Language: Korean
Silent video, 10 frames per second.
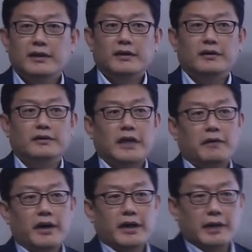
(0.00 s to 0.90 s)
어,
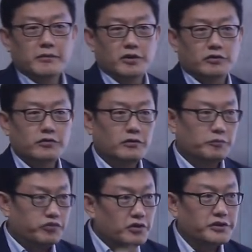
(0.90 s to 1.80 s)
나와 남을 둘,
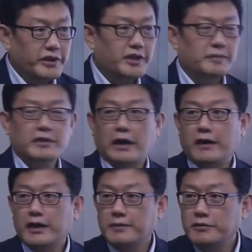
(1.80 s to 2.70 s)
풀어서 얘기하면
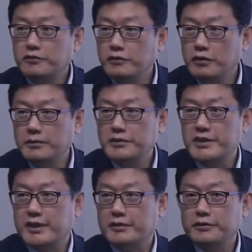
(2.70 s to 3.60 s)
나와 남을
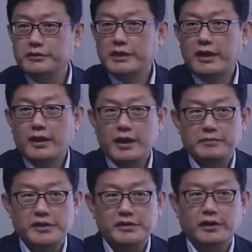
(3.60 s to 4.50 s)
둘러보지 않고
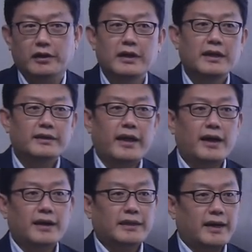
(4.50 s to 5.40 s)
사랑하면서
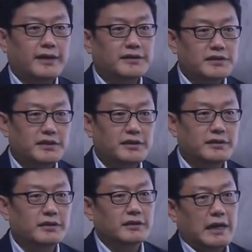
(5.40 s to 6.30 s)
내가 당해서
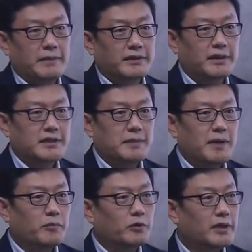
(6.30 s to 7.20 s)
싫은 일은 남한테
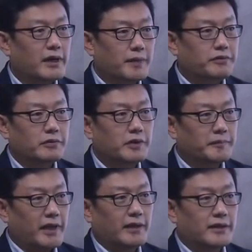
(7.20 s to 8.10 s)
참아 못하게
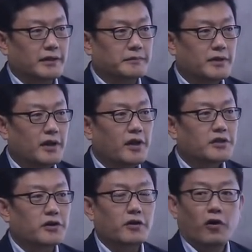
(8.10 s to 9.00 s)
프로그램 돼 있다는 거예요.
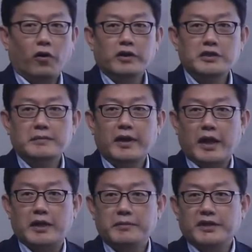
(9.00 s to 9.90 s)
저걸 어기지만
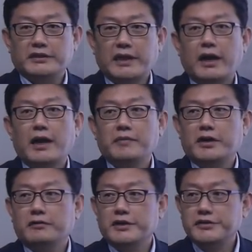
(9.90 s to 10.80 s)
않으면
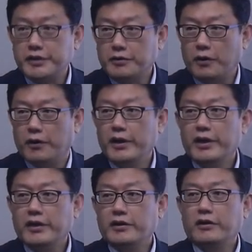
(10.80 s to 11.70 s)
사람이라고 할 수 있고
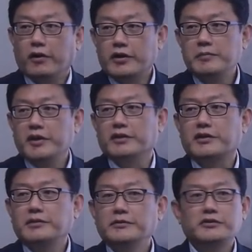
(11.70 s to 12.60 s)
이걸
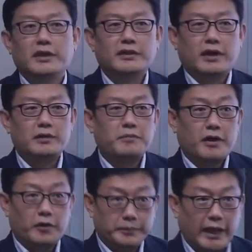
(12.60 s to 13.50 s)
어기면 금수랑 다를
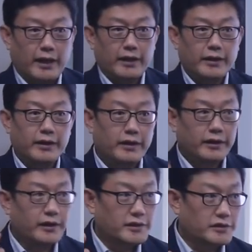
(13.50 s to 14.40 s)
바가 없다.
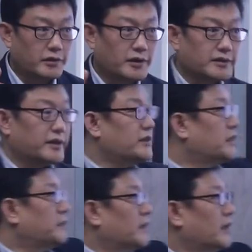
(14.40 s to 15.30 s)
이게 이제 철학자의
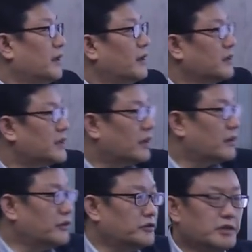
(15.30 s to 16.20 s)
인식입니다. 자,
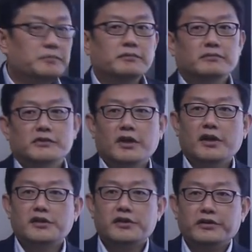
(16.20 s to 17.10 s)
예수님
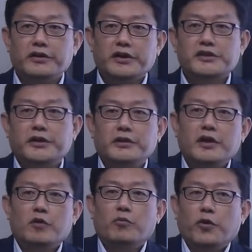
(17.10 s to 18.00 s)
성경에서요.
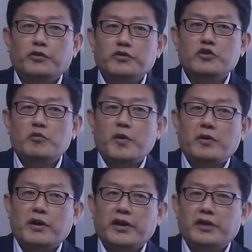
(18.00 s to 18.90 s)
모든
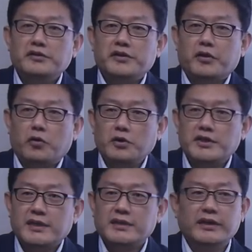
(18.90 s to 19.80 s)
율법과 예언서의
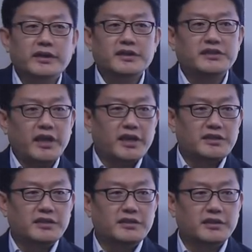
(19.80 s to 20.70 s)
골자니라 이렇게 세게
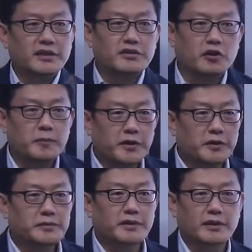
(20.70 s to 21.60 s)
지르신 게
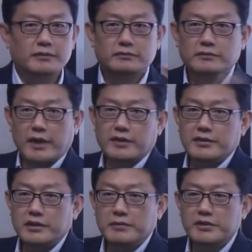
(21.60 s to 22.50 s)
저거밖에 없습니다. 딱
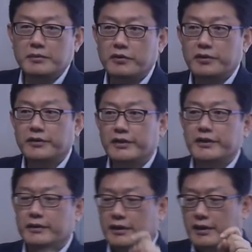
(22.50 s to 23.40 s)
지르면서 뭐라고
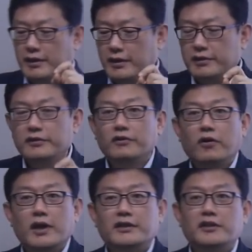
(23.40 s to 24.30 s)
했나요?
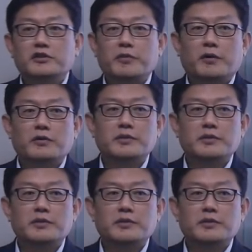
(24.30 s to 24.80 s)
너가 대접받고